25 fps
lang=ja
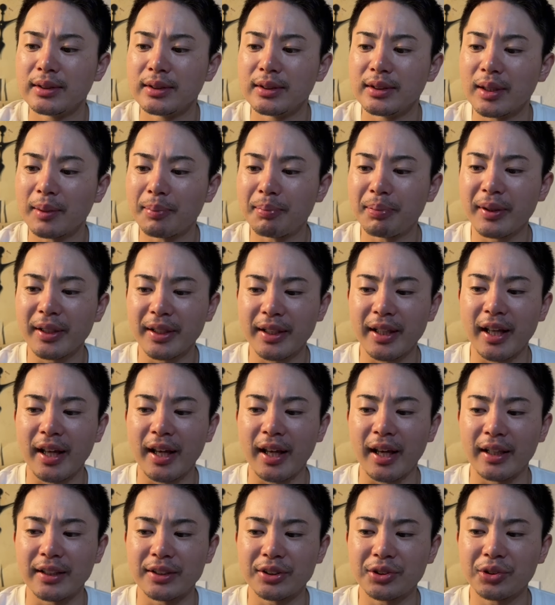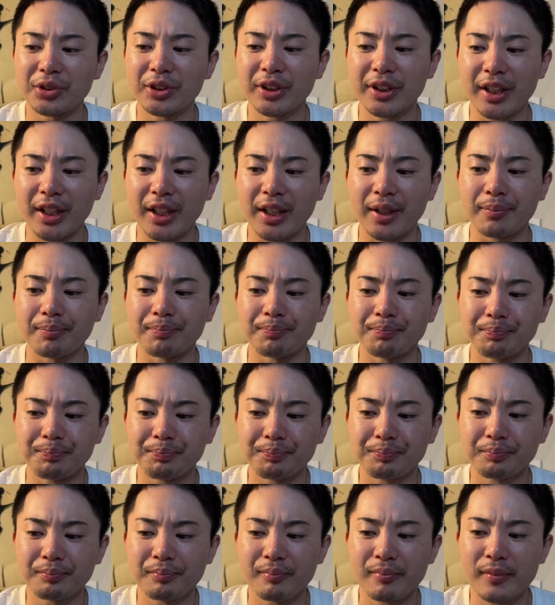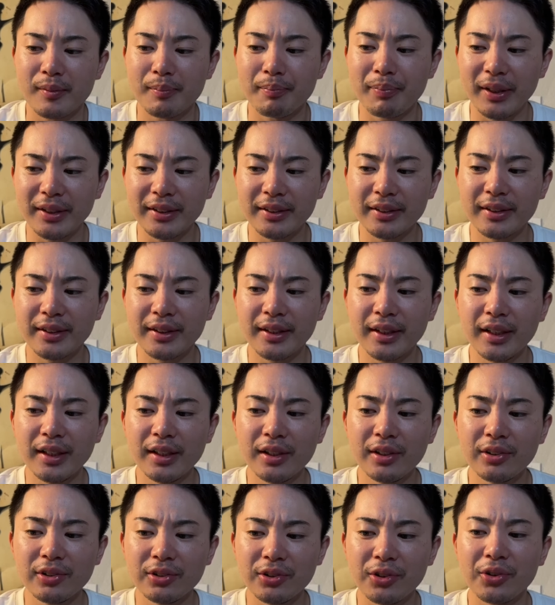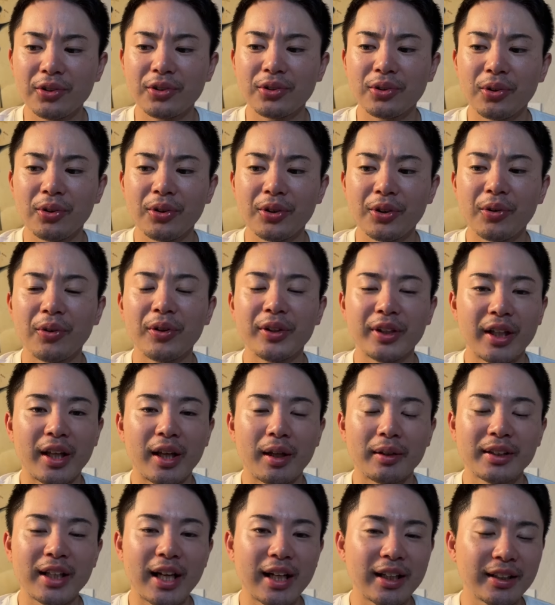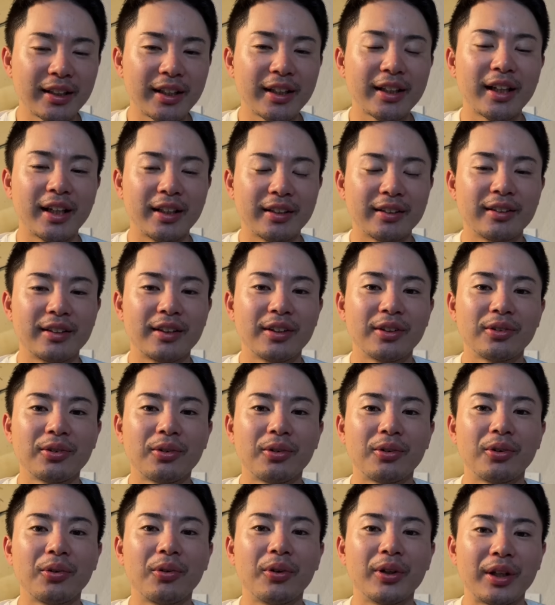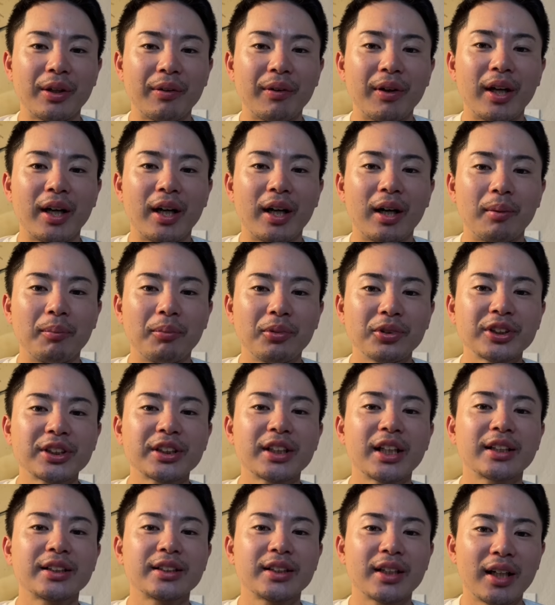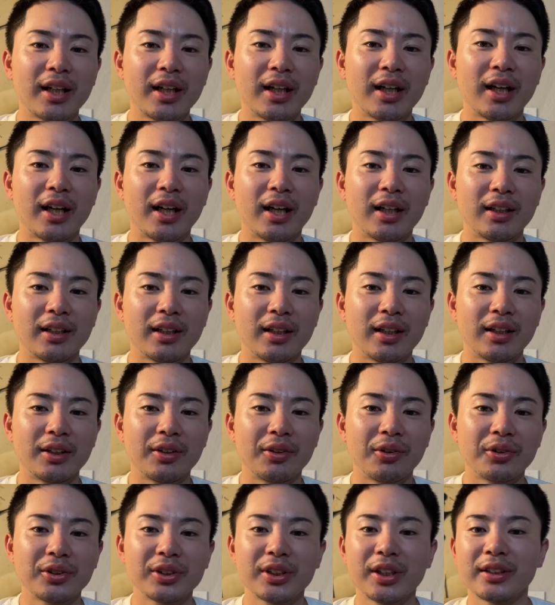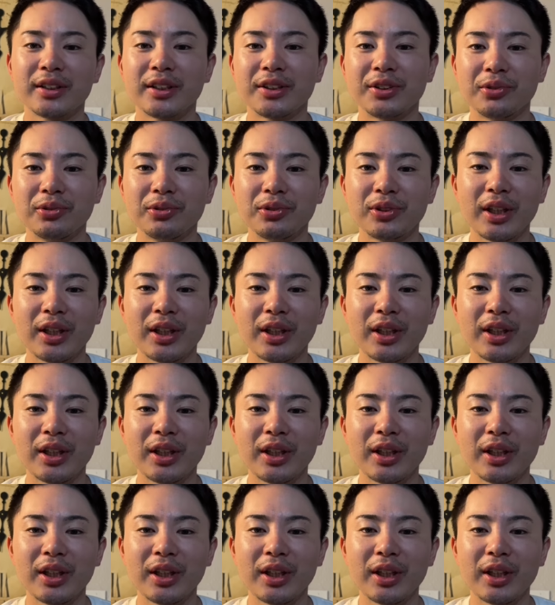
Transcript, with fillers: やっぱりね、正直、バッティングというところにおいて、短期間っていうところにおいては、もしかしたら、あの、吉川選手打